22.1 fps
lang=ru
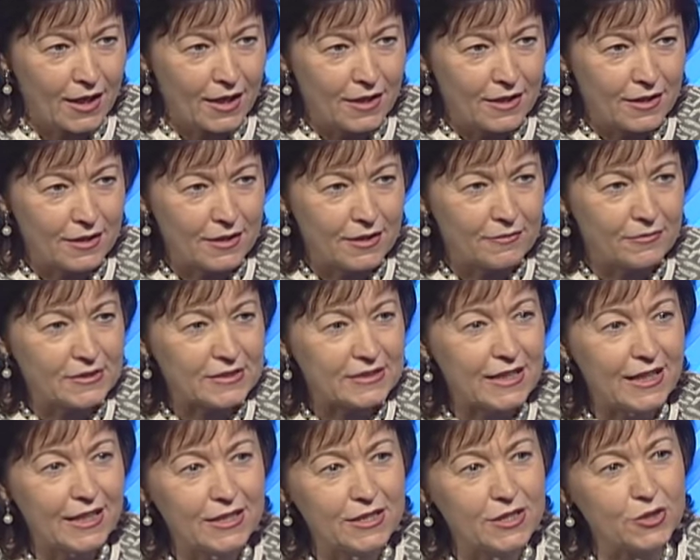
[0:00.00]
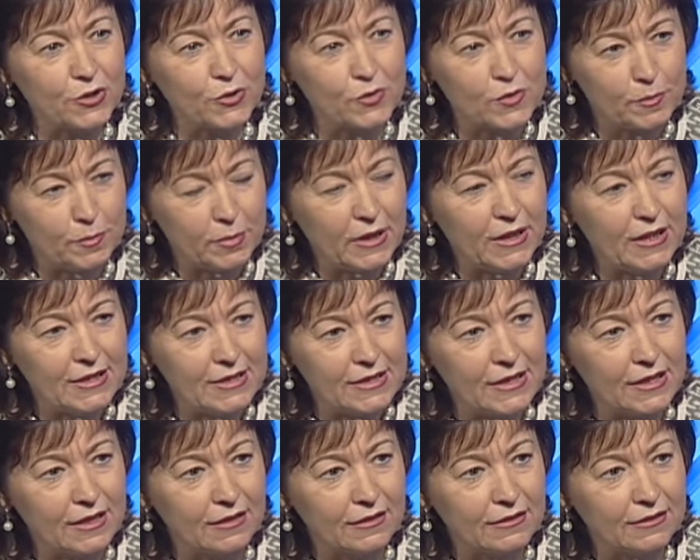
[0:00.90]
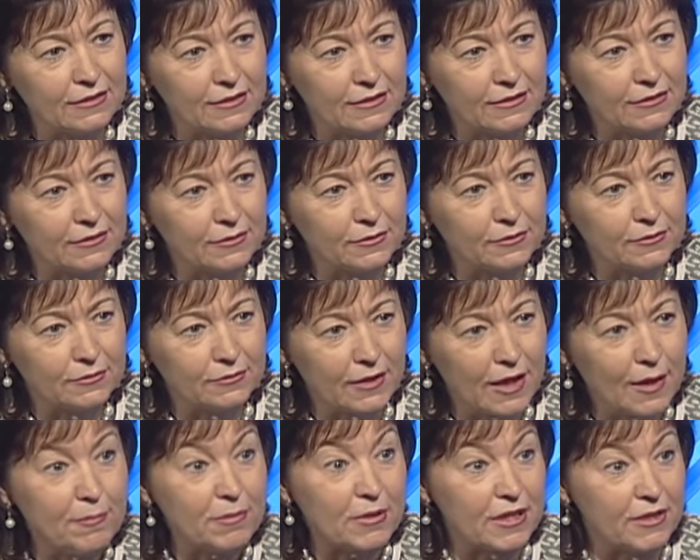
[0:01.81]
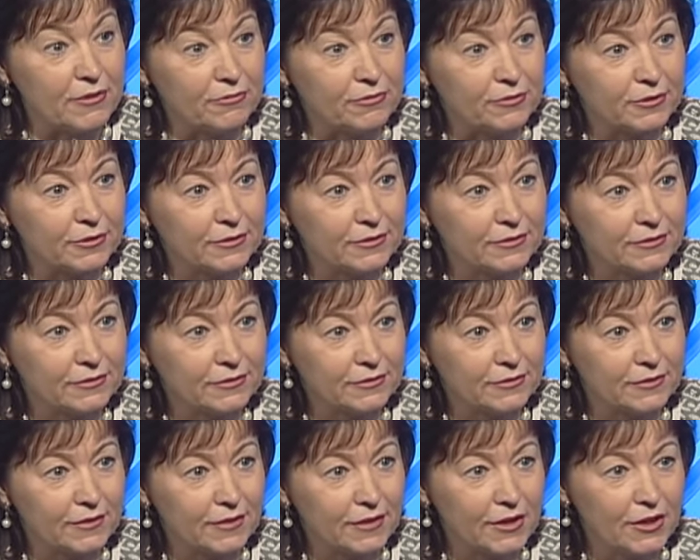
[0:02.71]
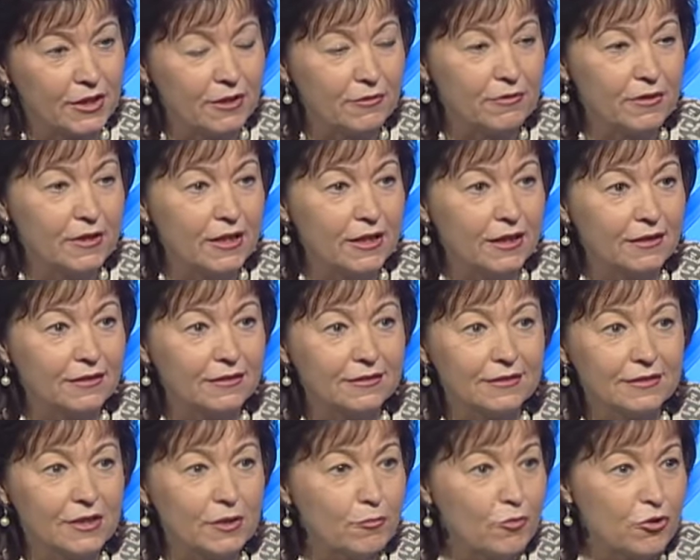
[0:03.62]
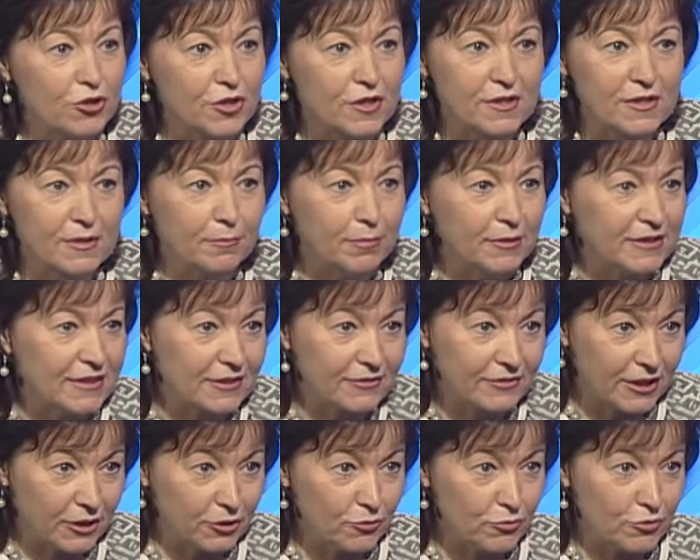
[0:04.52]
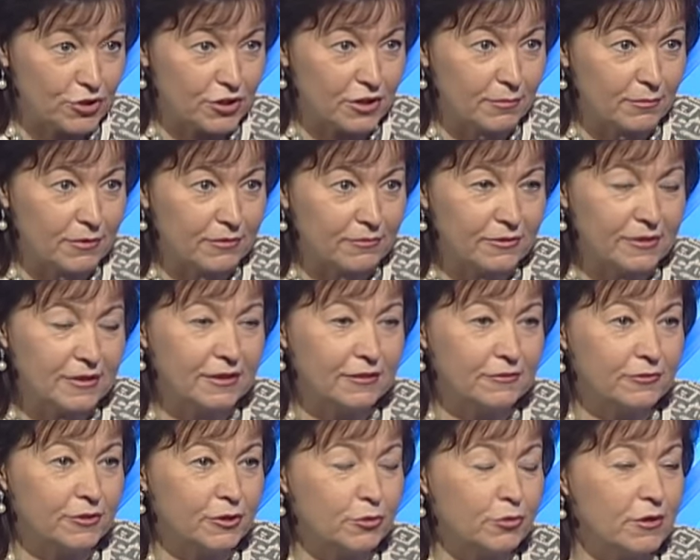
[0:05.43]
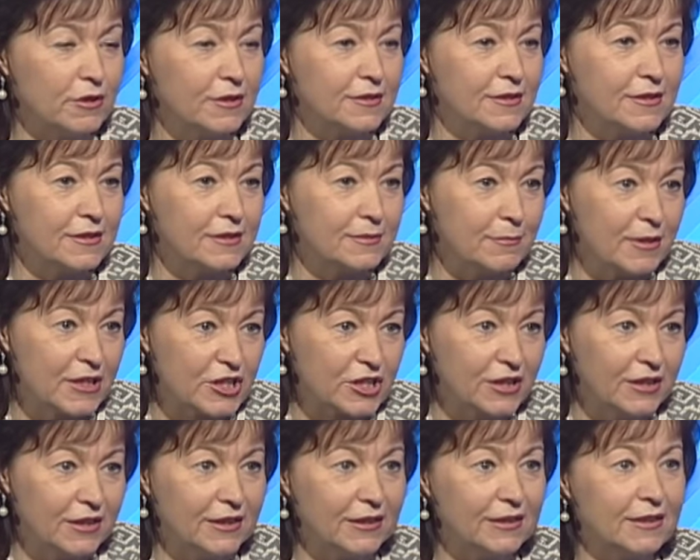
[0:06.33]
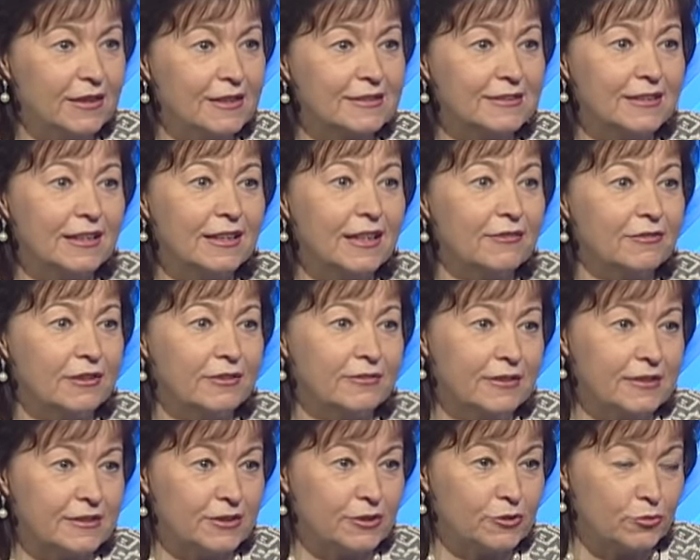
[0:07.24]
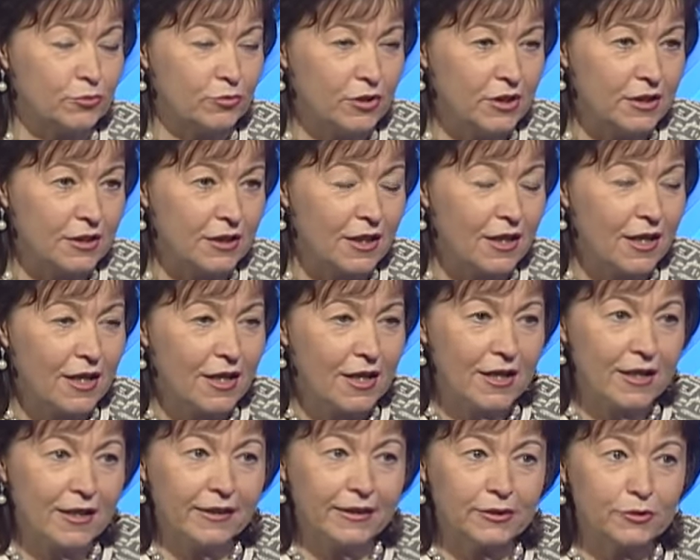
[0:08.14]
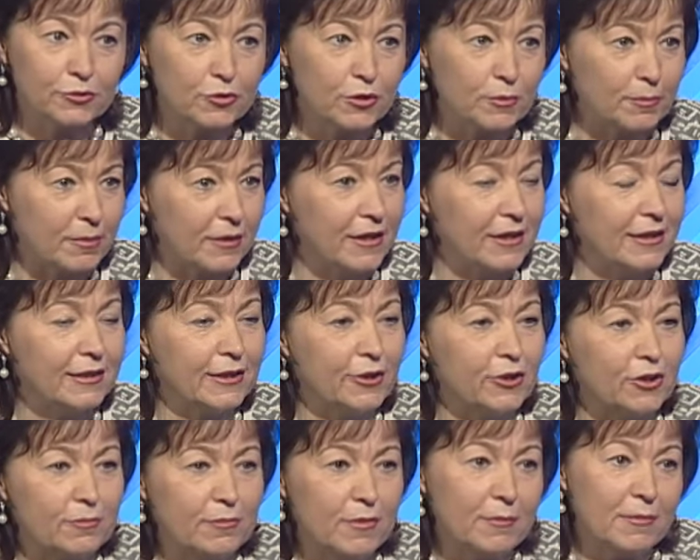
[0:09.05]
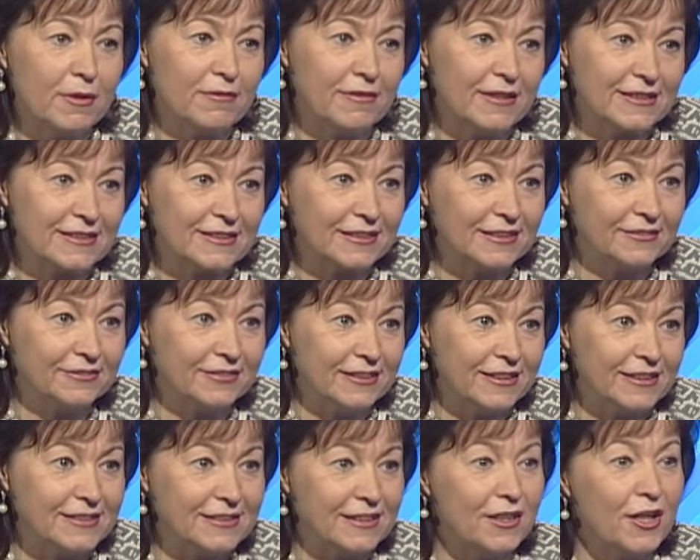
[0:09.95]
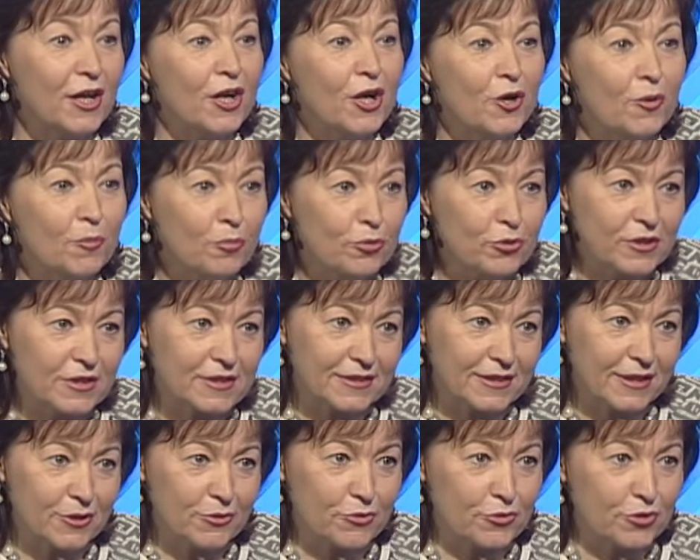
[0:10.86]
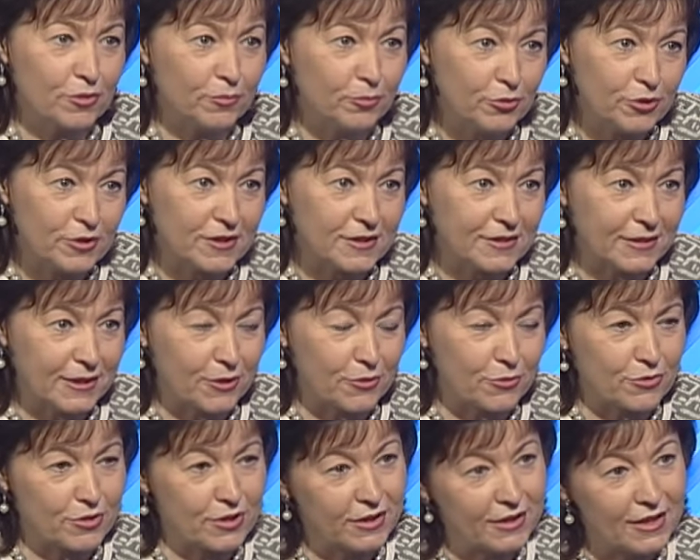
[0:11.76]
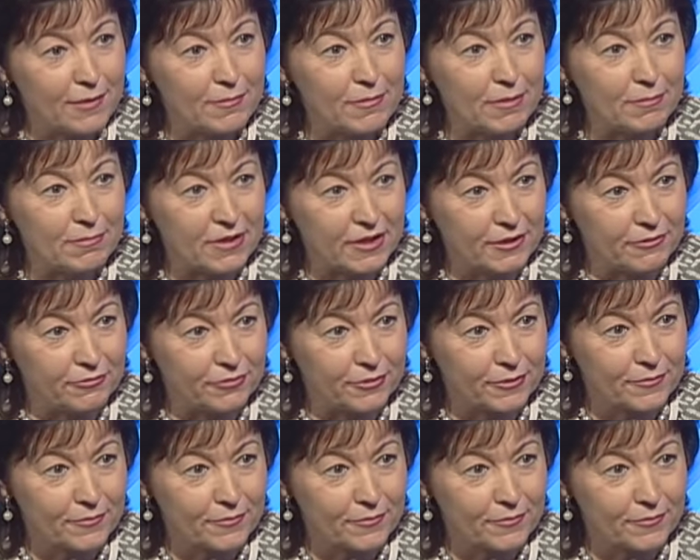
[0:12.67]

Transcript: и вы знаете, что спереди э, обрыв, и вы не можете быть равнодушными. Вы выходите из машины и останавливаете других, которые пролетают мимо вас, и говорите, будь осторожен, будь осторожен, там обрыв.